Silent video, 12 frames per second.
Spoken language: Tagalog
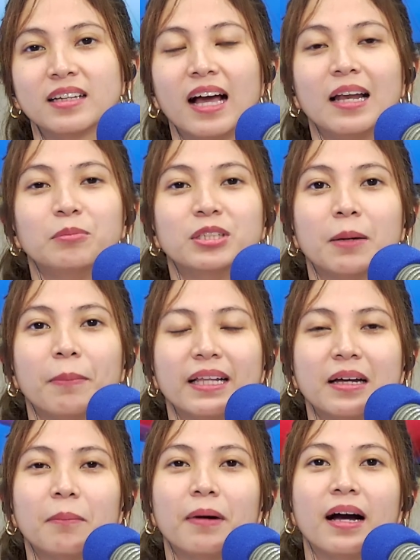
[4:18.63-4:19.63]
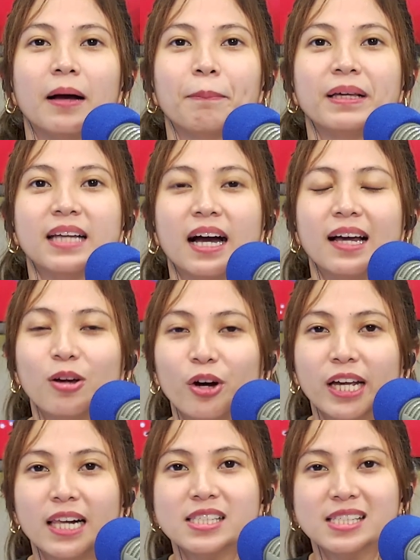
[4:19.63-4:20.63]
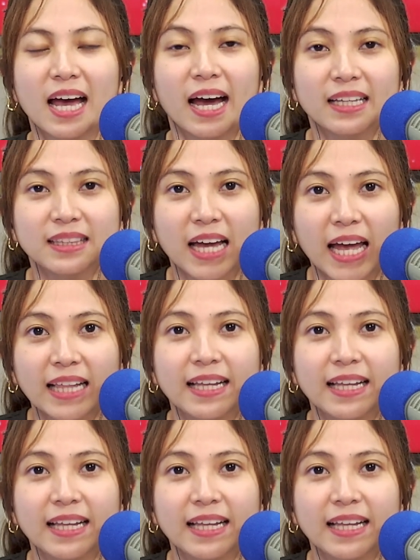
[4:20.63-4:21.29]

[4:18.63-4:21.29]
Alam niyo naman ang mga pinaka-loyal sa atin,